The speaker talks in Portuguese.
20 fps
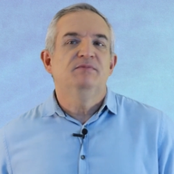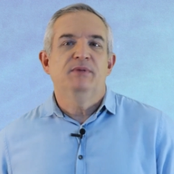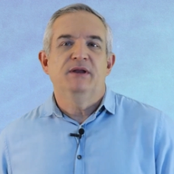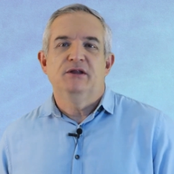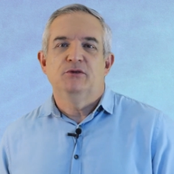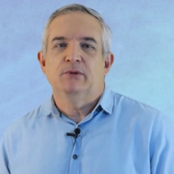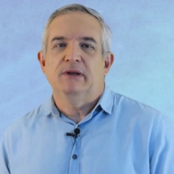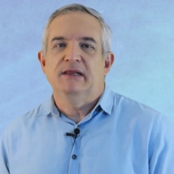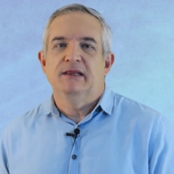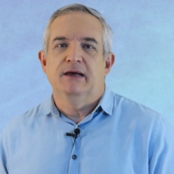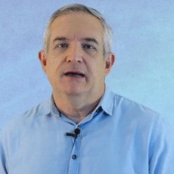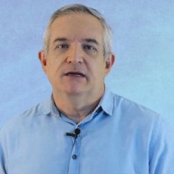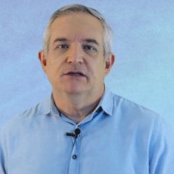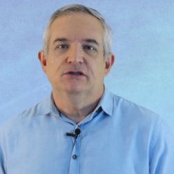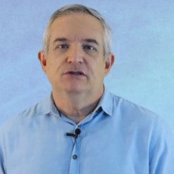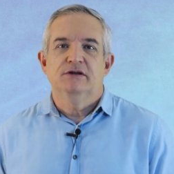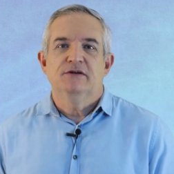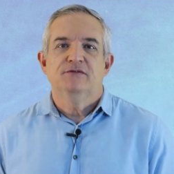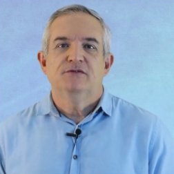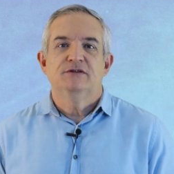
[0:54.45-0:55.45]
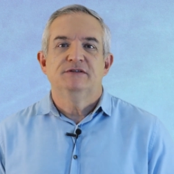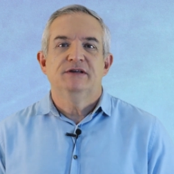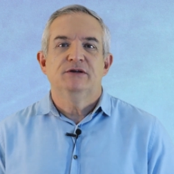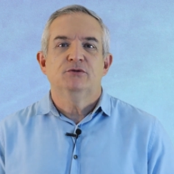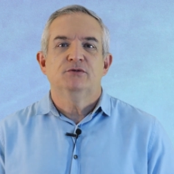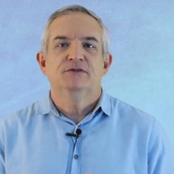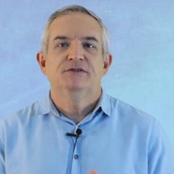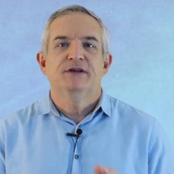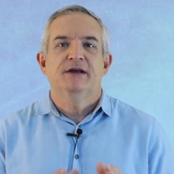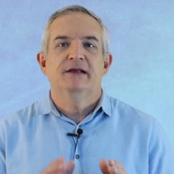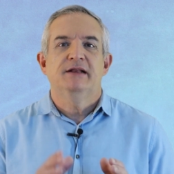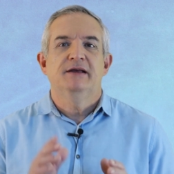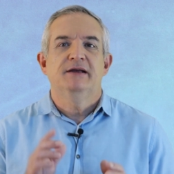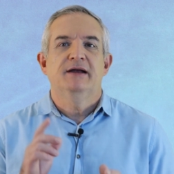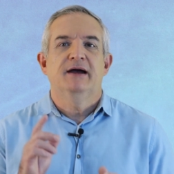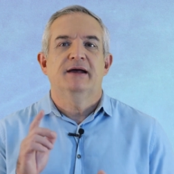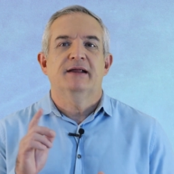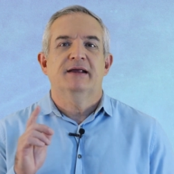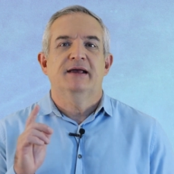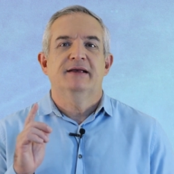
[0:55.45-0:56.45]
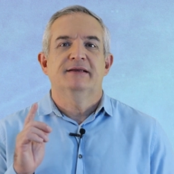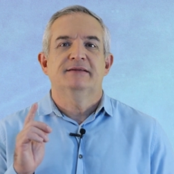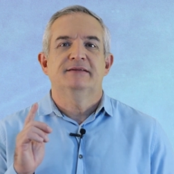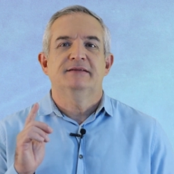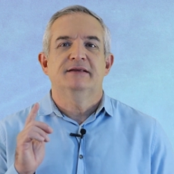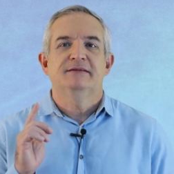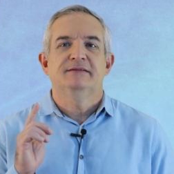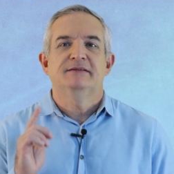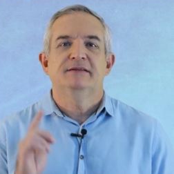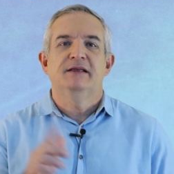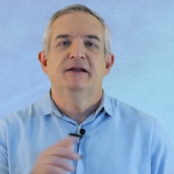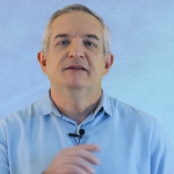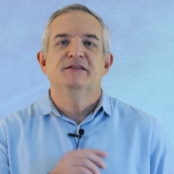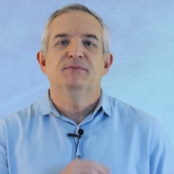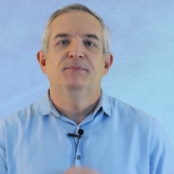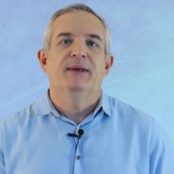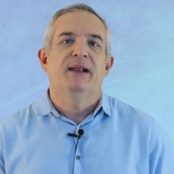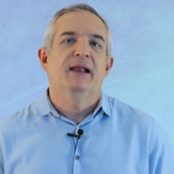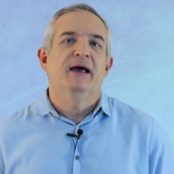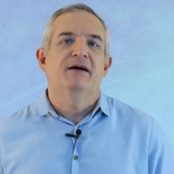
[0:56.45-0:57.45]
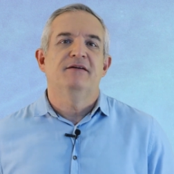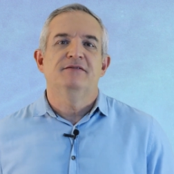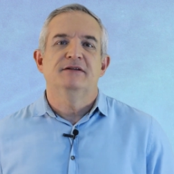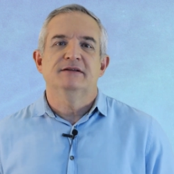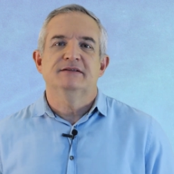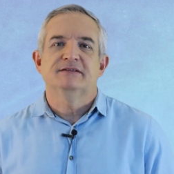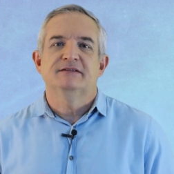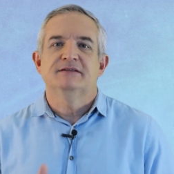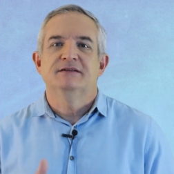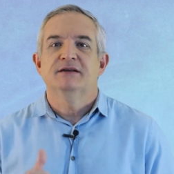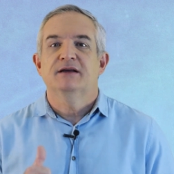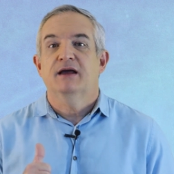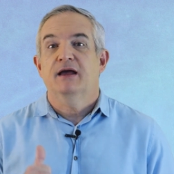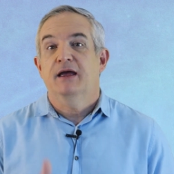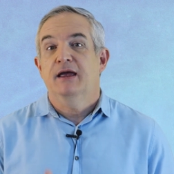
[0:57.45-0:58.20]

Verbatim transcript: espiritualidade, você consegue ligar estas três palavras,